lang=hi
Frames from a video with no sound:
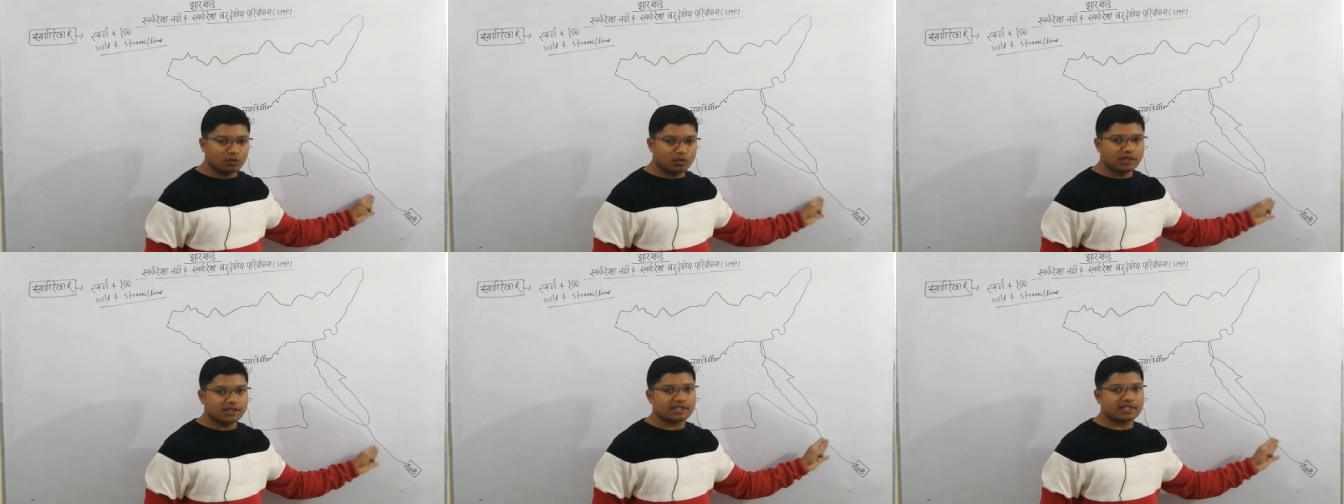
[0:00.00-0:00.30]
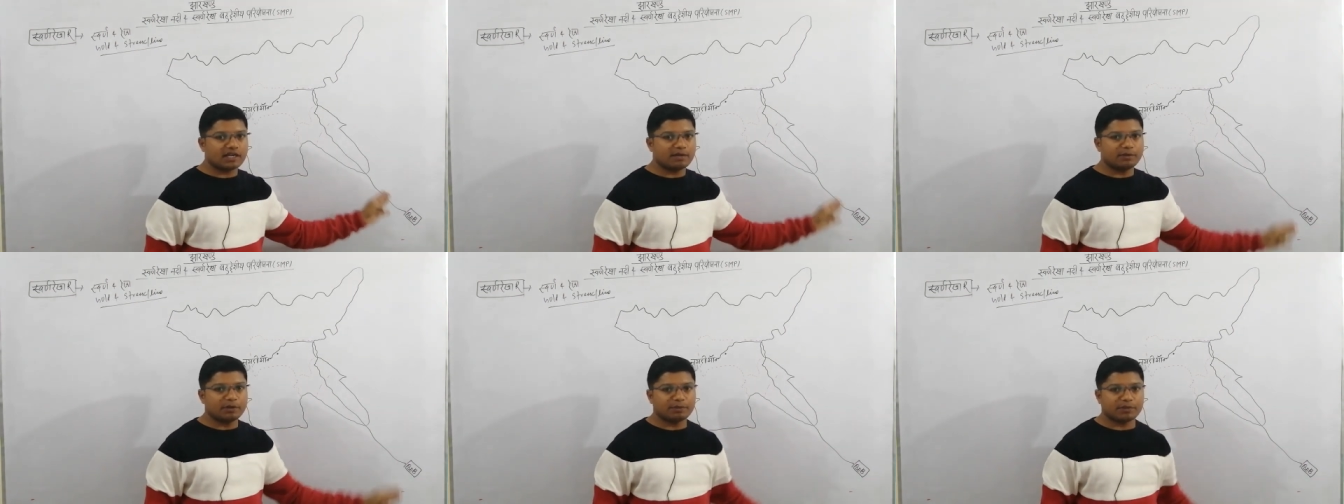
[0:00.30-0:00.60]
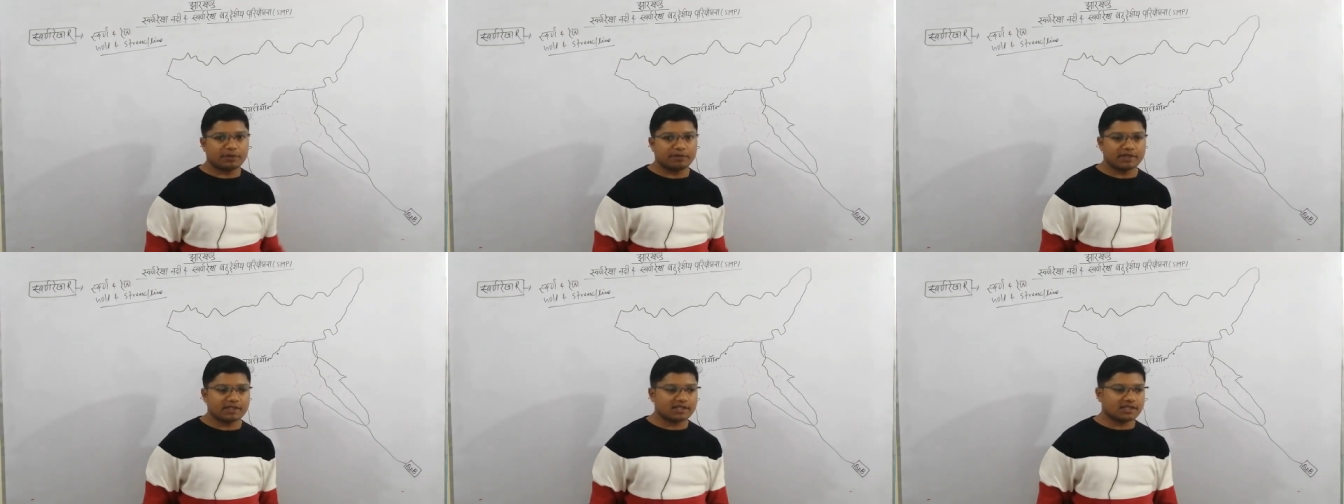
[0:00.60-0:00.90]
उड़ीसा में
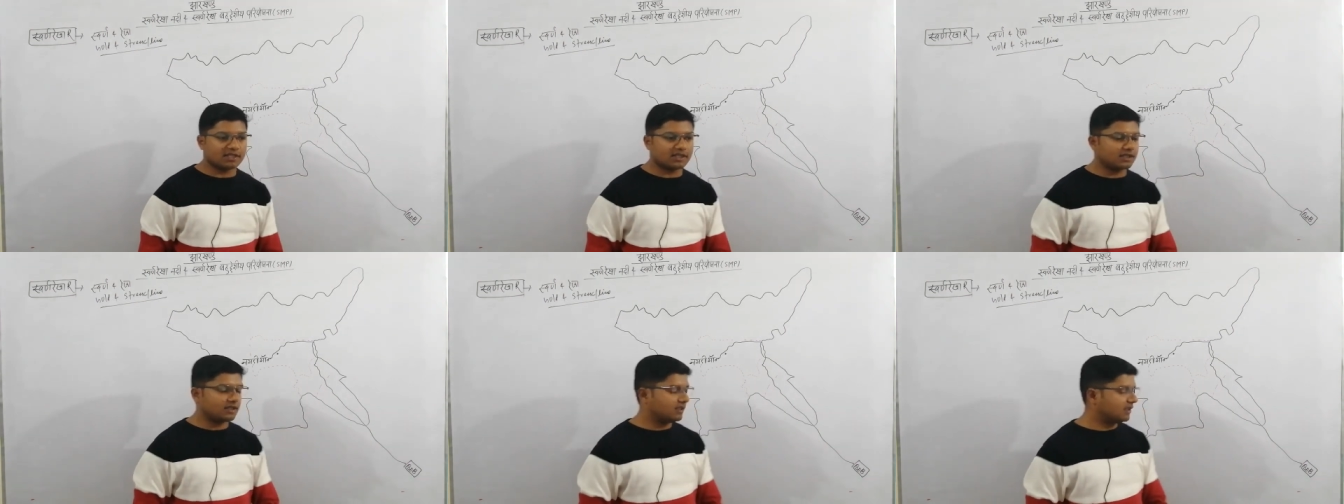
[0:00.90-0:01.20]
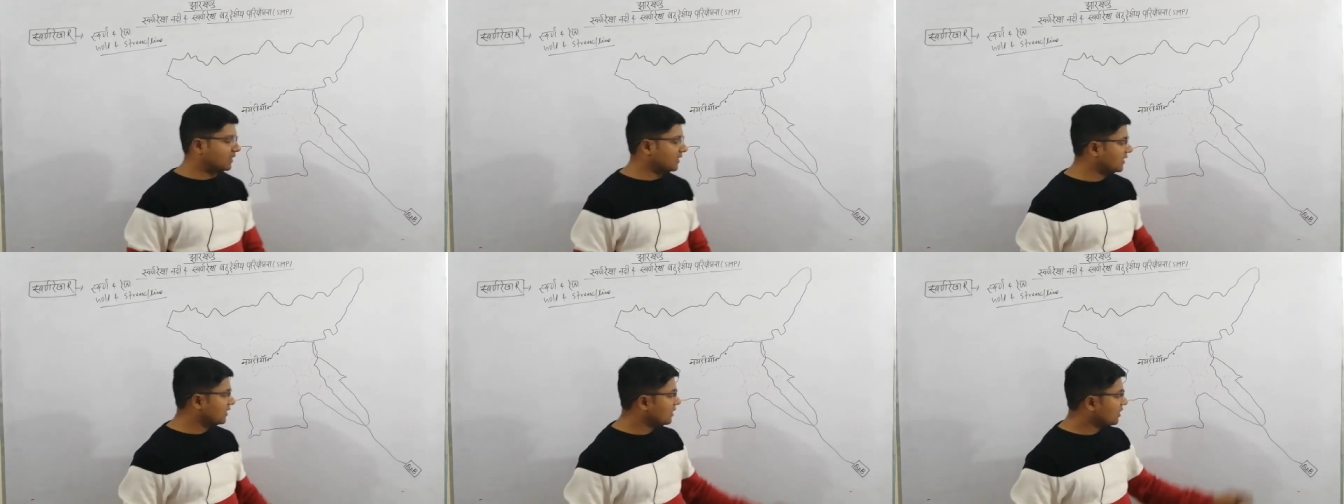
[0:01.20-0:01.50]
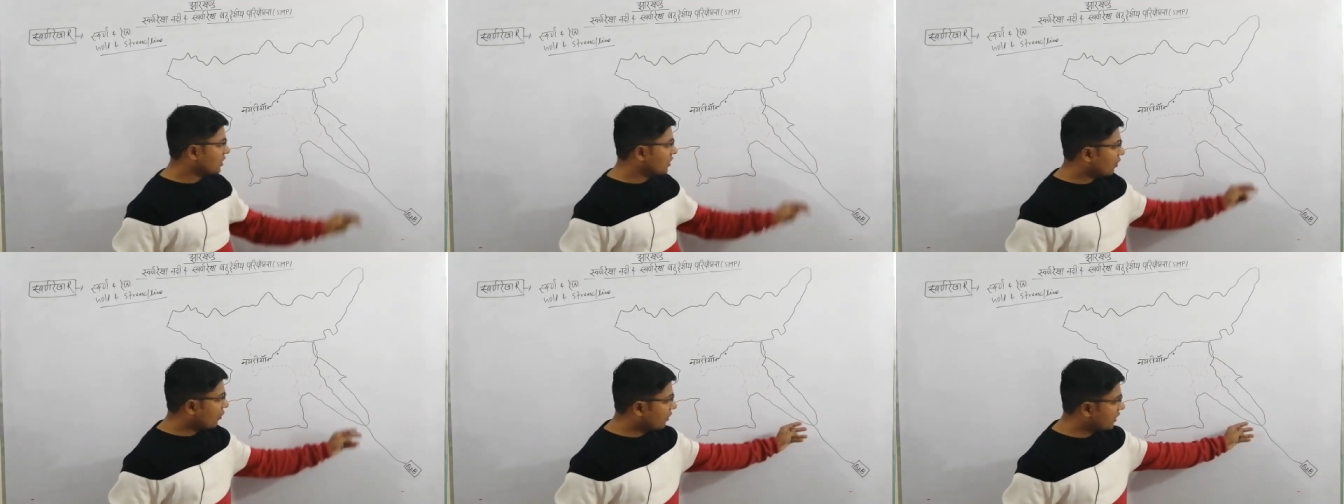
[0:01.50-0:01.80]
प्रवेश करती है
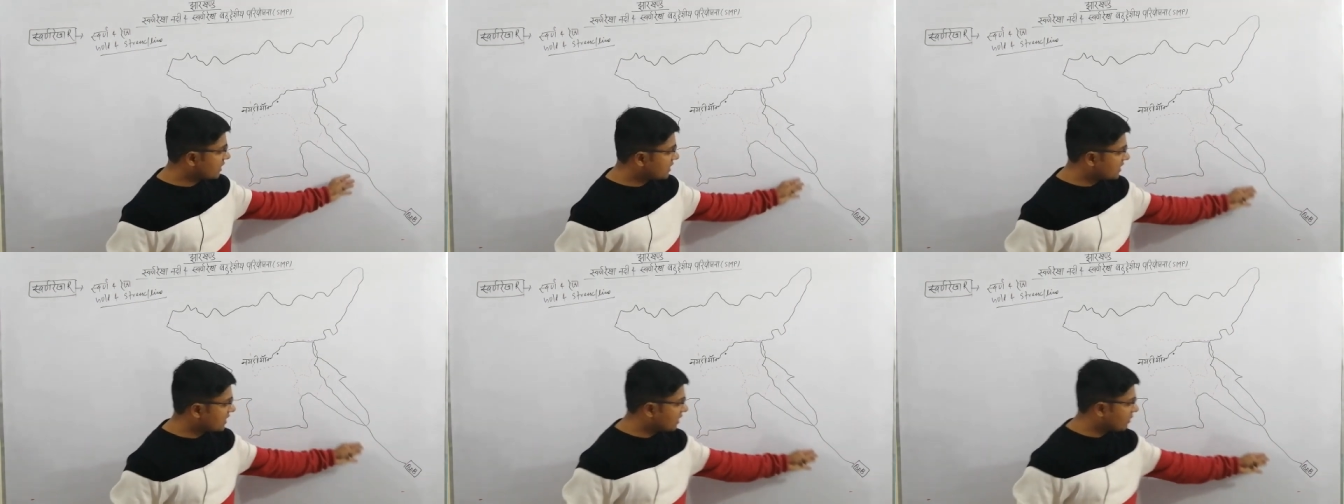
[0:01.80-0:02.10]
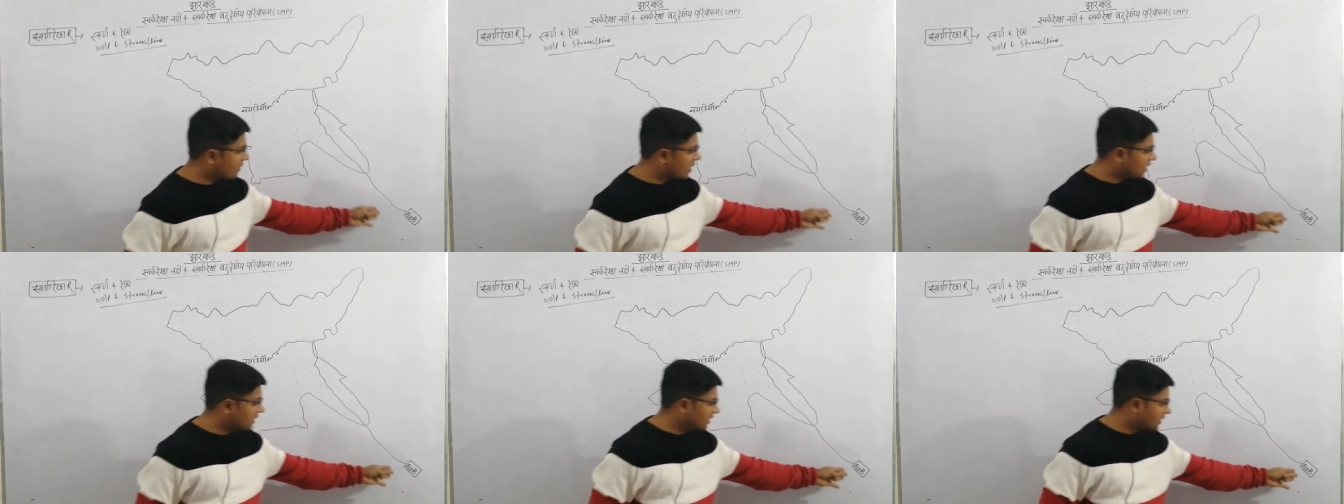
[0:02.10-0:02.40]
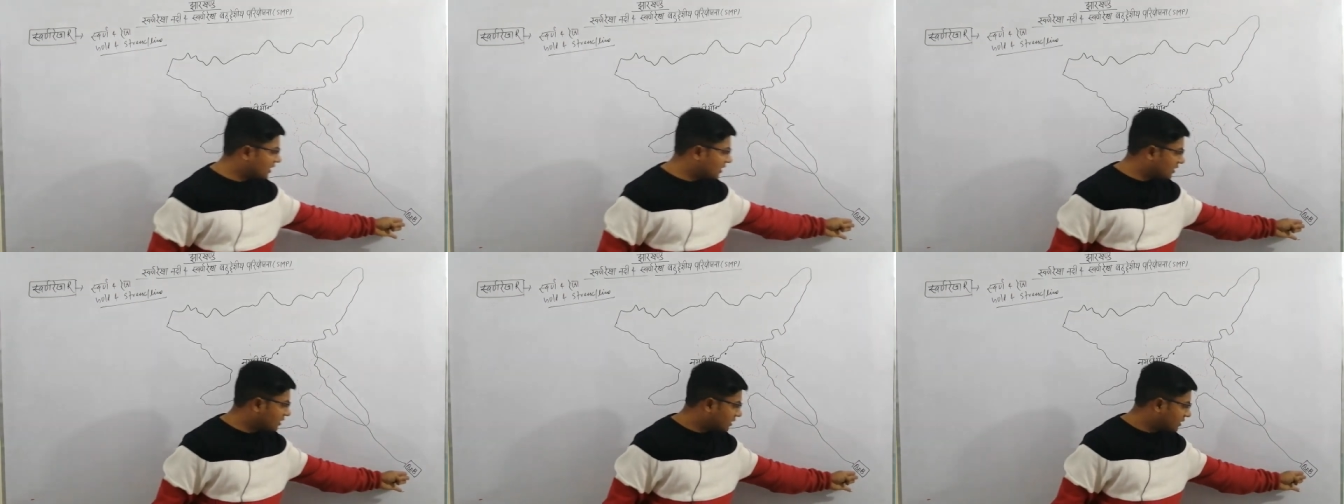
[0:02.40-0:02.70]
और इसके बाद
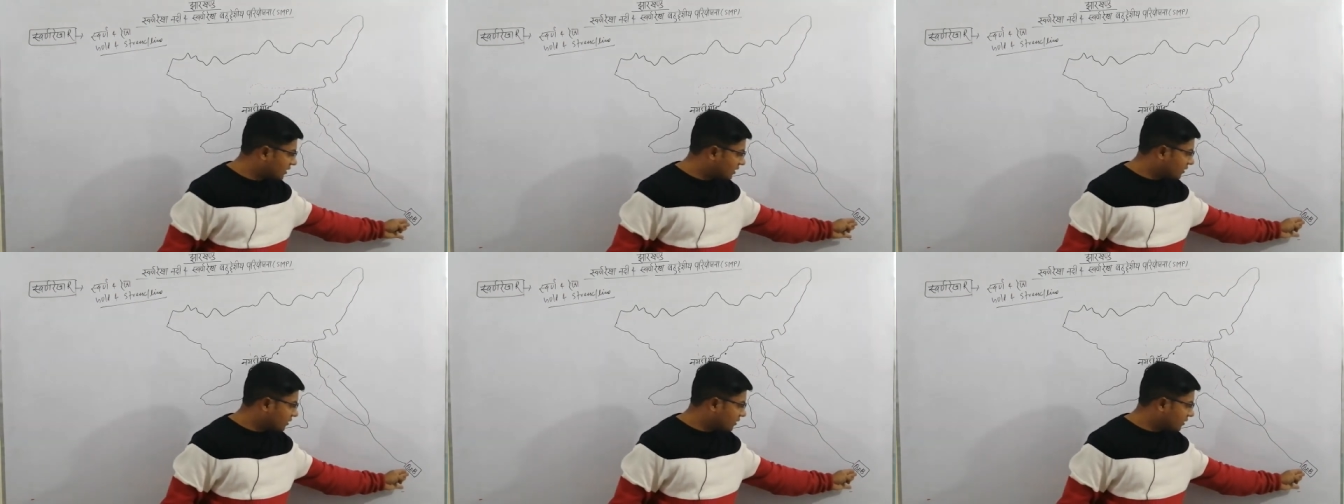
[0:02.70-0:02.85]
यह